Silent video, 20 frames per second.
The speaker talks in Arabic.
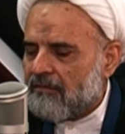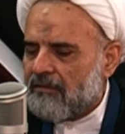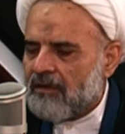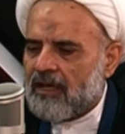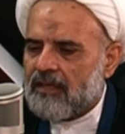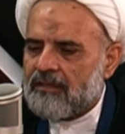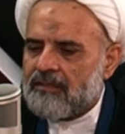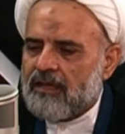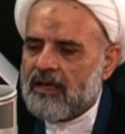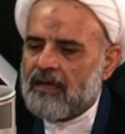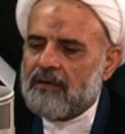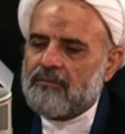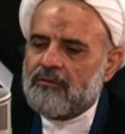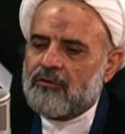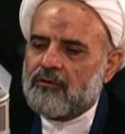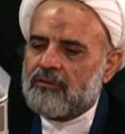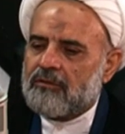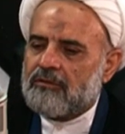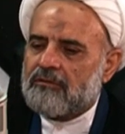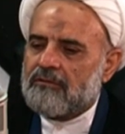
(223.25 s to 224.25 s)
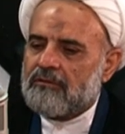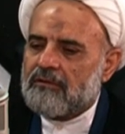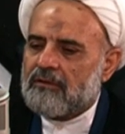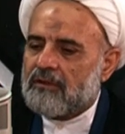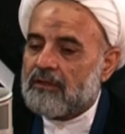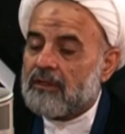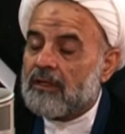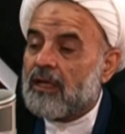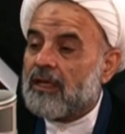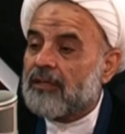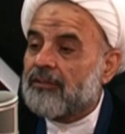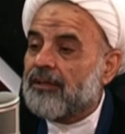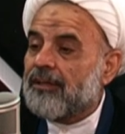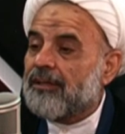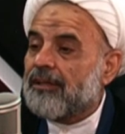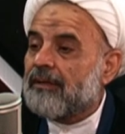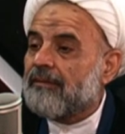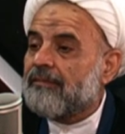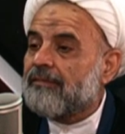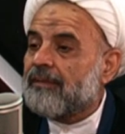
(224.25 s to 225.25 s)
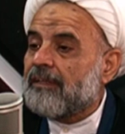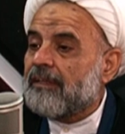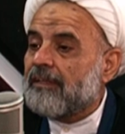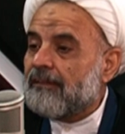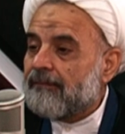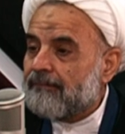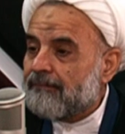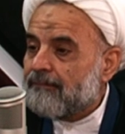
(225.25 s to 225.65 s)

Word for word: فهذا امر لا ضير فيه